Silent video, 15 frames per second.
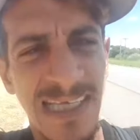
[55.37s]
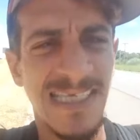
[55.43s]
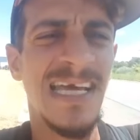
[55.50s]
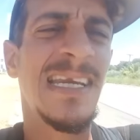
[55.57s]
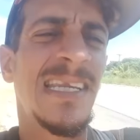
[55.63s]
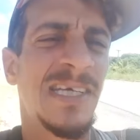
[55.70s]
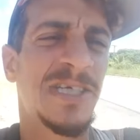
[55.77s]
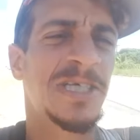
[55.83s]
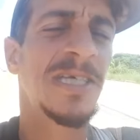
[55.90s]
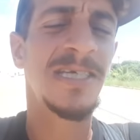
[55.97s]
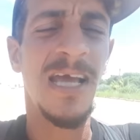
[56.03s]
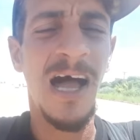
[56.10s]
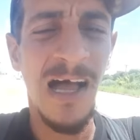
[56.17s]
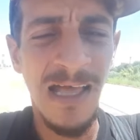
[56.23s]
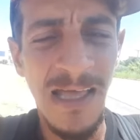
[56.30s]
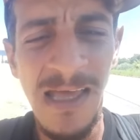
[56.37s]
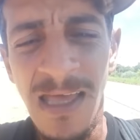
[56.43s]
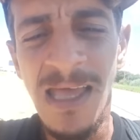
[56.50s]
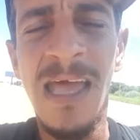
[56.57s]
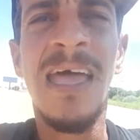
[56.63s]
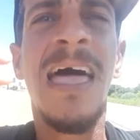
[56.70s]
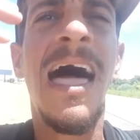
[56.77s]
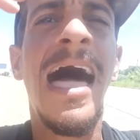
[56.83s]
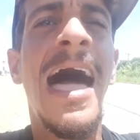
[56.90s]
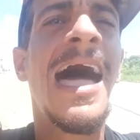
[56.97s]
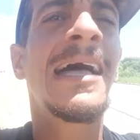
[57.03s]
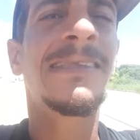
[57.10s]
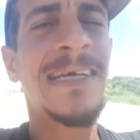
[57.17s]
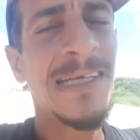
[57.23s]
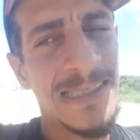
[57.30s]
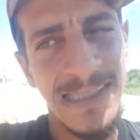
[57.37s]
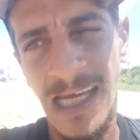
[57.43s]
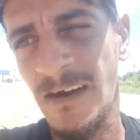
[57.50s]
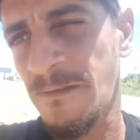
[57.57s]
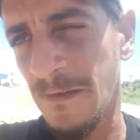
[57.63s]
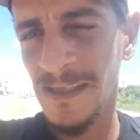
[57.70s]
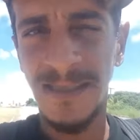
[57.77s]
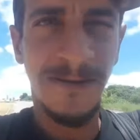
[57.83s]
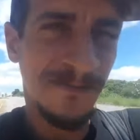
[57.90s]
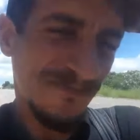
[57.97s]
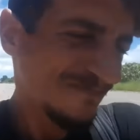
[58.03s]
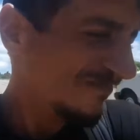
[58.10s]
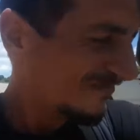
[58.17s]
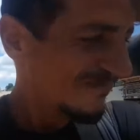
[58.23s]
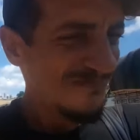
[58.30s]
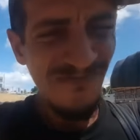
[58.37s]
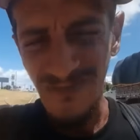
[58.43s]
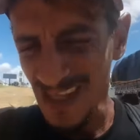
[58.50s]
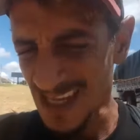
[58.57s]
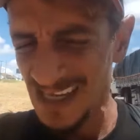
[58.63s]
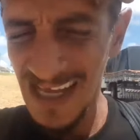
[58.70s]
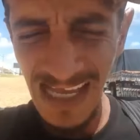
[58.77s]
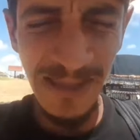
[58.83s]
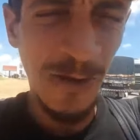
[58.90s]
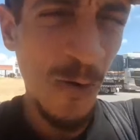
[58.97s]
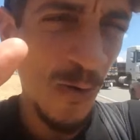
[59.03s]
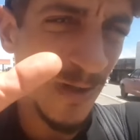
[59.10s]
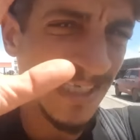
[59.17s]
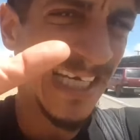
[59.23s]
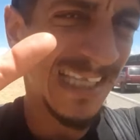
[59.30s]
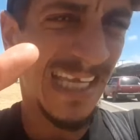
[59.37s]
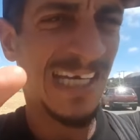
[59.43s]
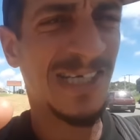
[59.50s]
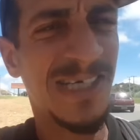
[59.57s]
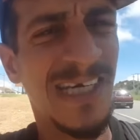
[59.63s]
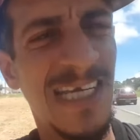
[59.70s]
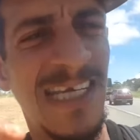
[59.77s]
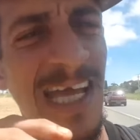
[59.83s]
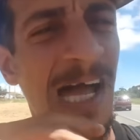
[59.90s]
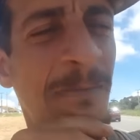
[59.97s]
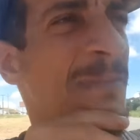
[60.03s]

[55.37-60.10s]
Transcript: ديال العشيه عاد كنتكرفص غندوز هاد 10 ايام